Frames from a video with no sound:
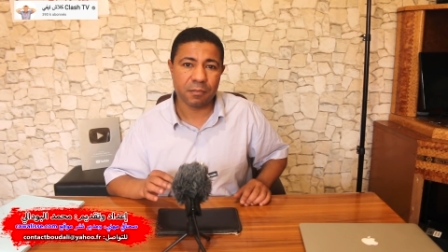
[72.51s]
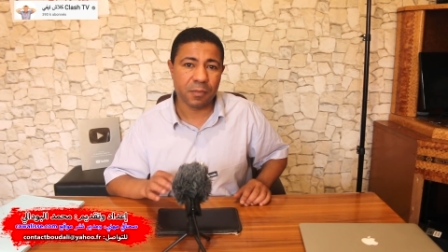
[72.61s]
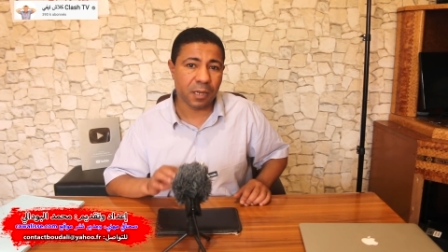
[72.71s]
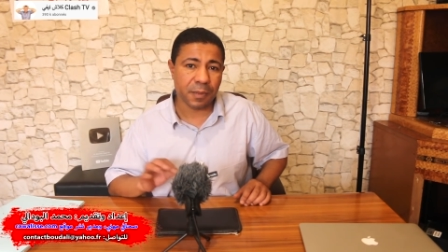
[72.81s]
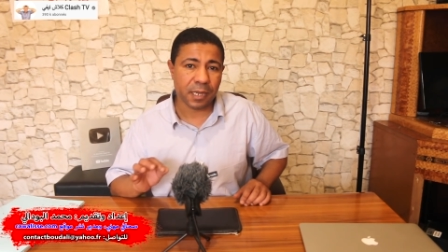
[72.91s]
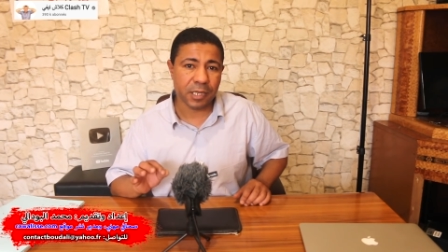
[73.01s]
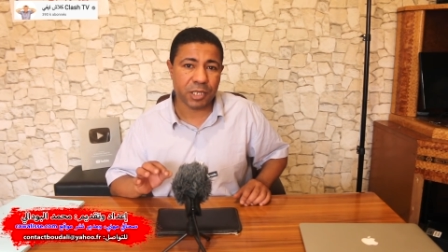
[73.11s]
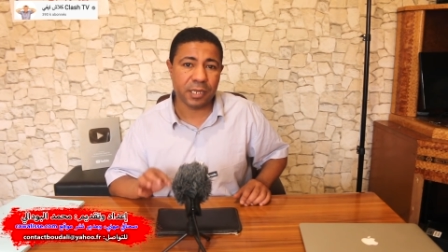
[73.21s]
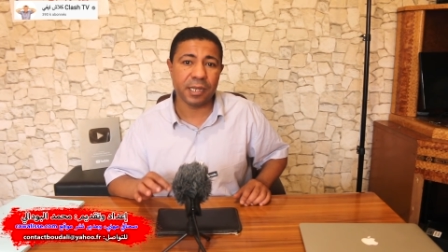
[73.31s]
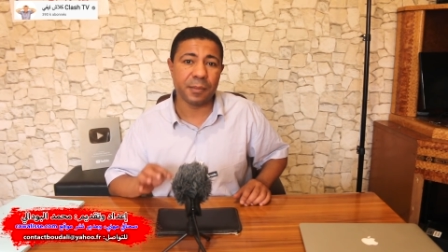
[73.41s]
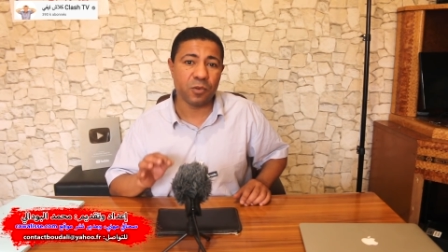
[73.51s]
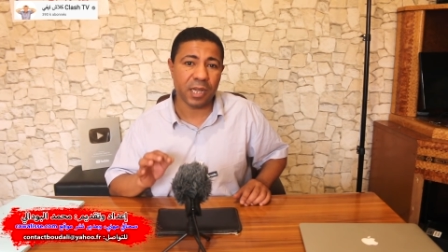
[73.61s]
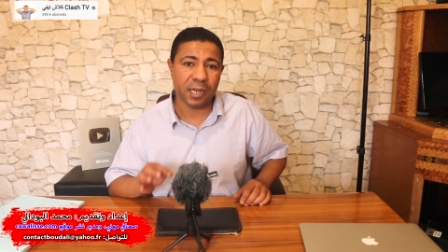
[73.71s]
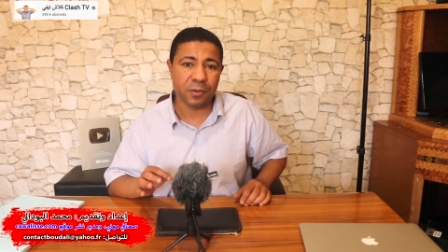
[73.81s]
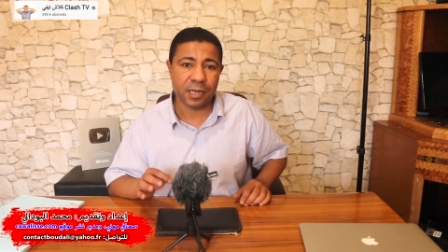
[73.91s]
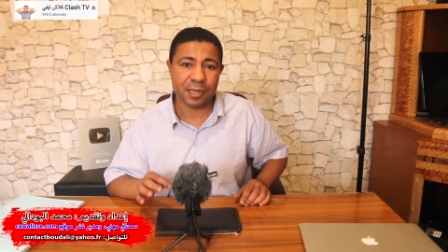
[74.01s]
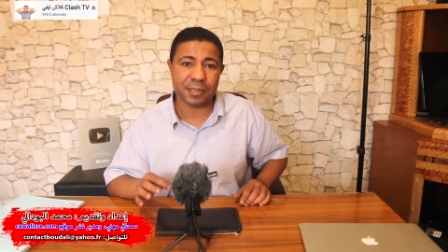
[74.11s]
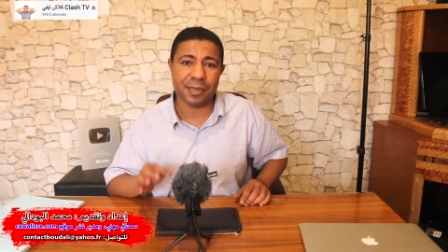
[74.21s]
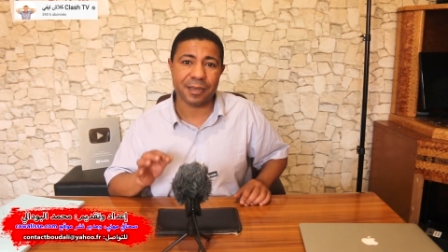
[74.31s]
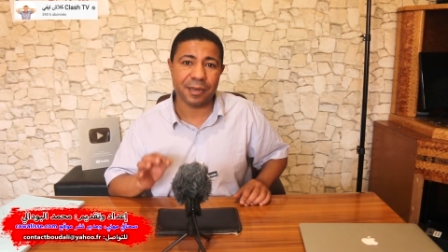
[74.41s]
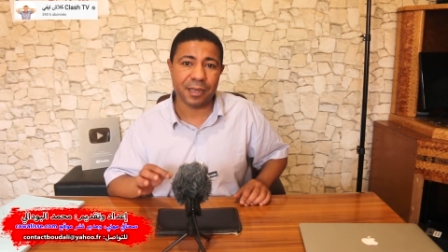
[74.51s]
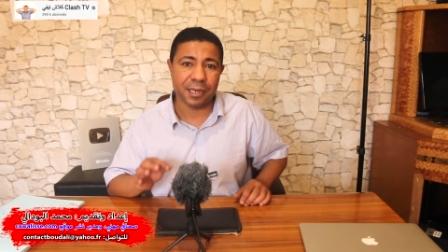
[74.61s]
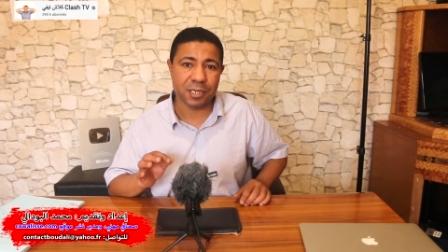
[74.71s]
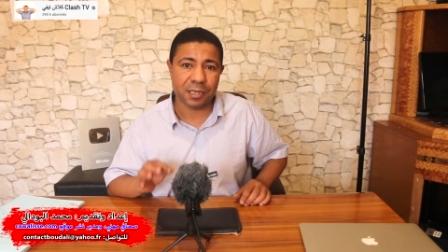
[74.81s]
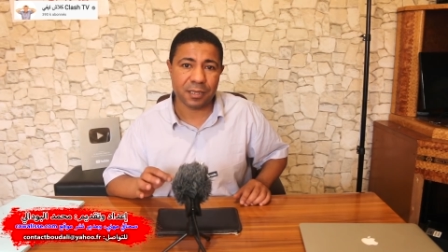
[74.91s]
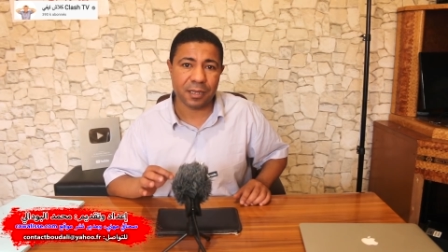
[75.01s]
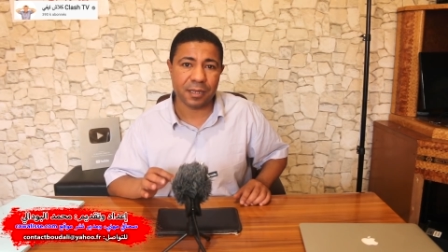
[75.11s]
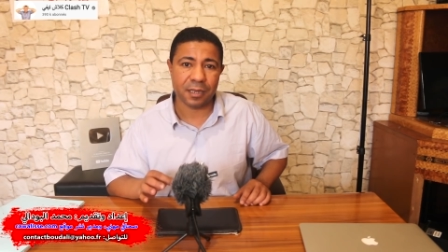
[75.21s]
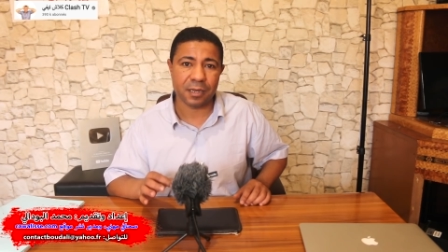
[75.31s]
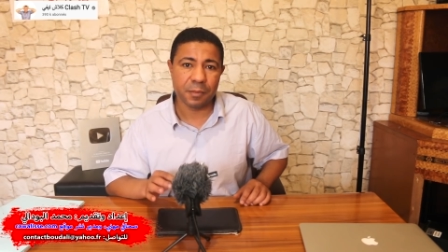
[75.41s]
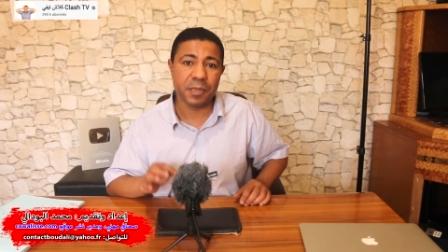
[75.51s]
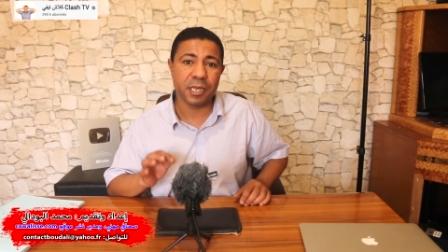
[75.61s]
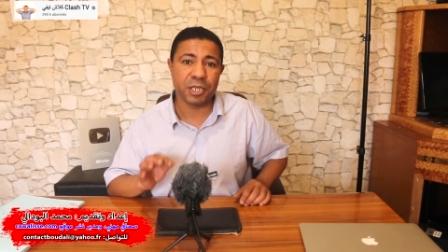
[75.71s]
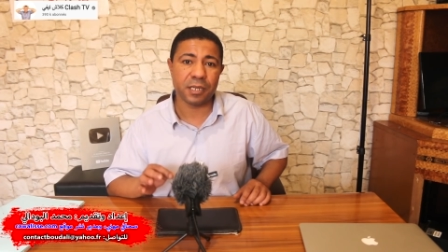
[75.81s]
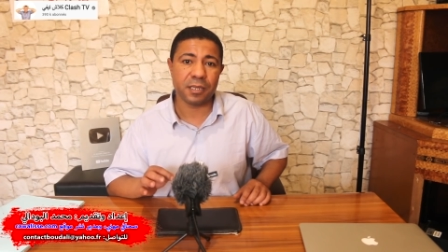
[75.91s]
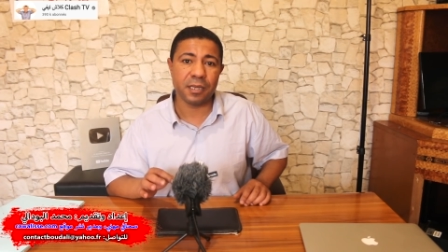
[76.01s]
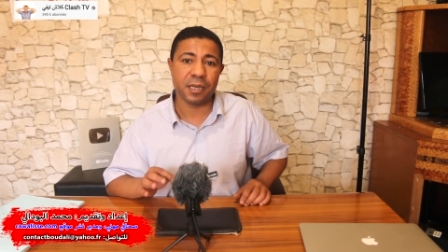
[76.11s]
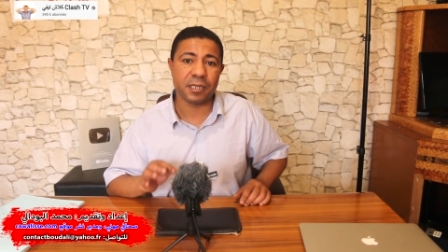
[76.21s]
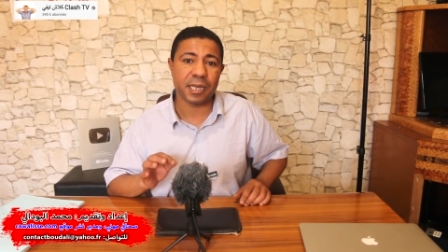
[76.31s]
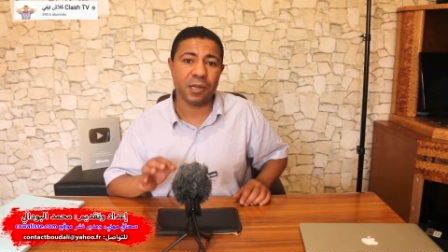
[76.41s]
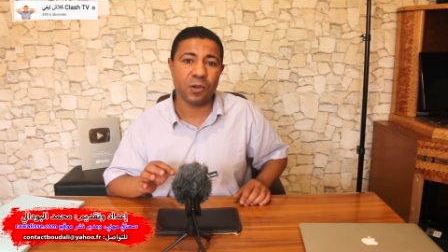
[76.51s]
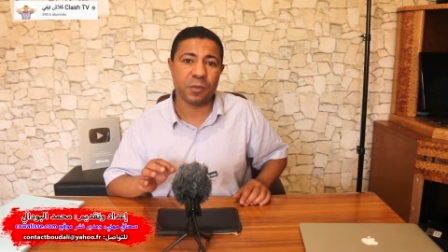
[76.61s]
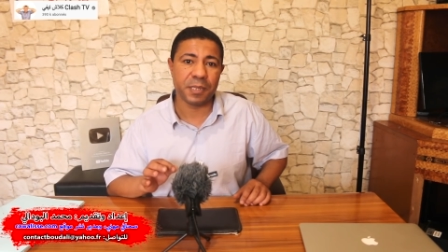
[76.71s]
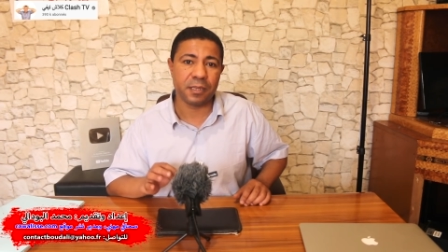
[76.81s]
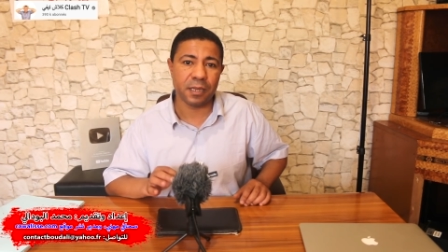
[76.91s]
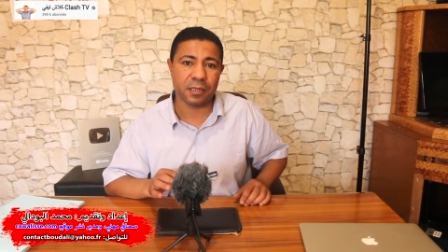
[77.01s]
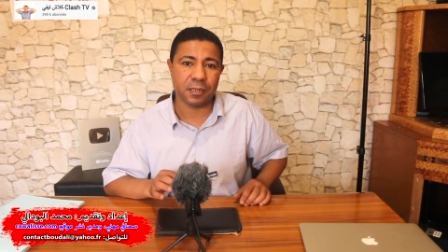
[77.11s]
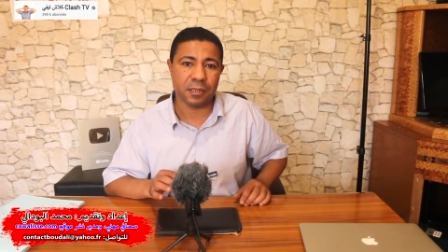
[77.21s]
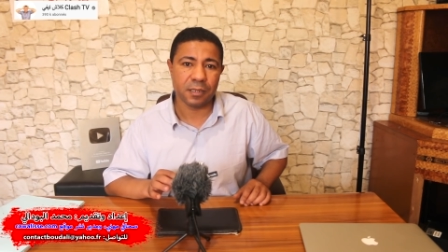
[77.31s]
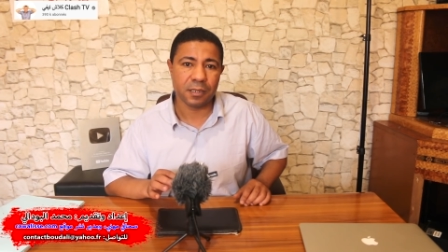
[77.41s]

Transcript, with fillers: ما بقاتش هي محاولة إقناع الجزائر بجدية الحكم الذاتي